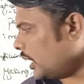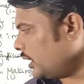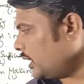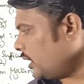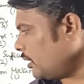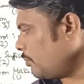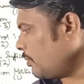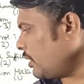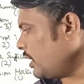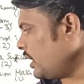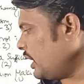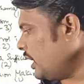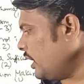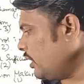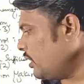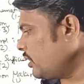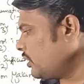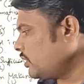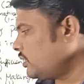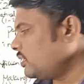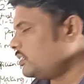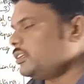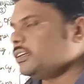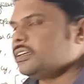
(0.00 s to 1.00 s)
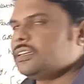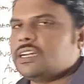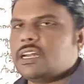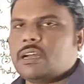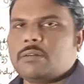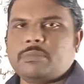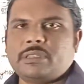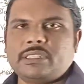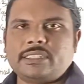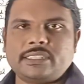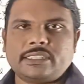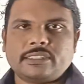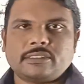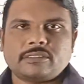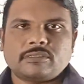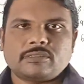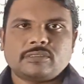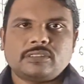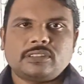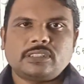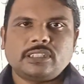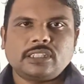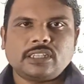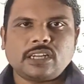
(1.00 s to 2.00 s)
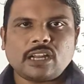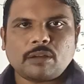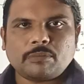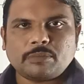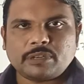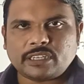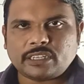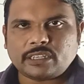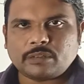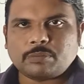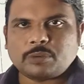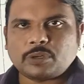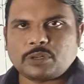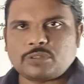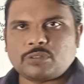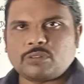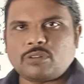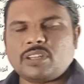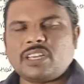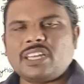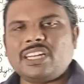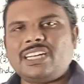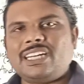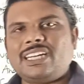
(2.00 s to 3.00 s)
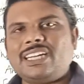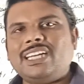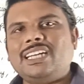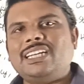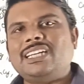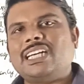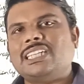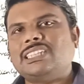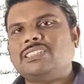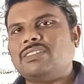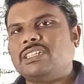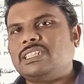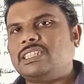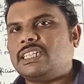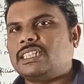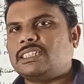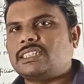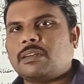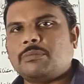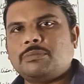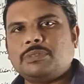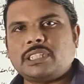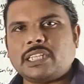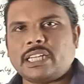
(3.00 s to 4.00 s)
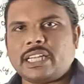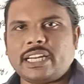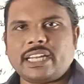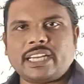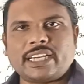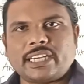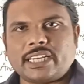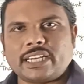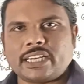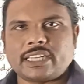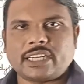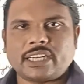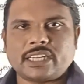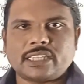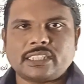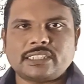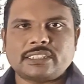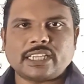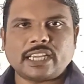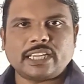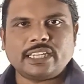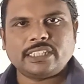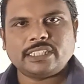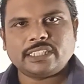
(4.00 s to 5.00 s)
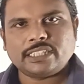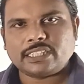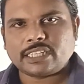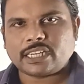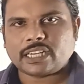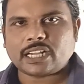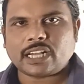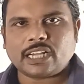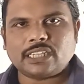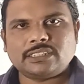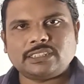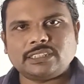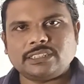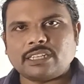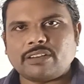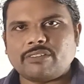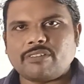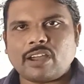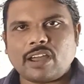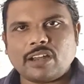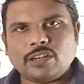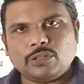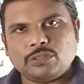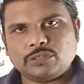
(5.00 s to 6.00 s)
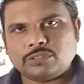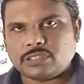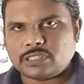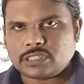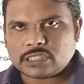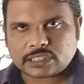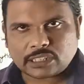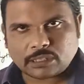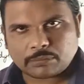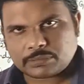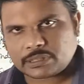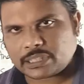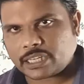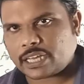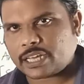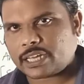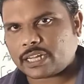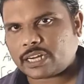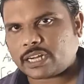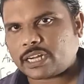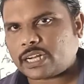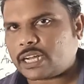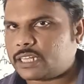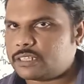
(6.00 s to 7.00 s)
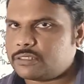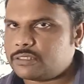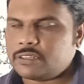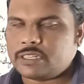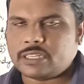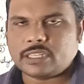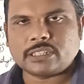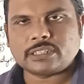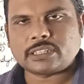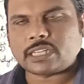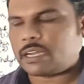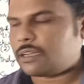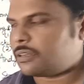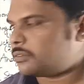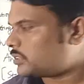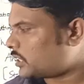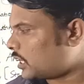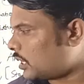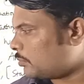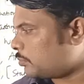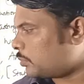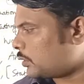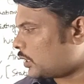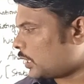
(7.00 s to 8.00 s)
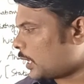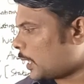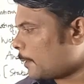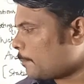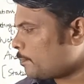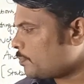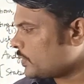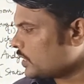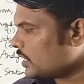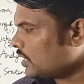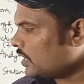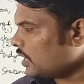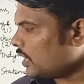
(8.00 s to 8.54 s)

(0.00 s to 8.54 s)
அதே மாதிரி ட்ரிக்னாமெட்ரி ட்ரிக்னாமெட்ரி பொறுத்த வரைக்கும் டீட்டாஸ் வச்சே சம்ஸ் நிறைய கேட்குறாங்க சைன் டீட்டா காஸ்ட் டீட்டா வேல்யூஸ் வச்சு சம்ஸ் கேட்குறாங்க அதுவும் நீங்கள் சால்வ் பண்ணலாம்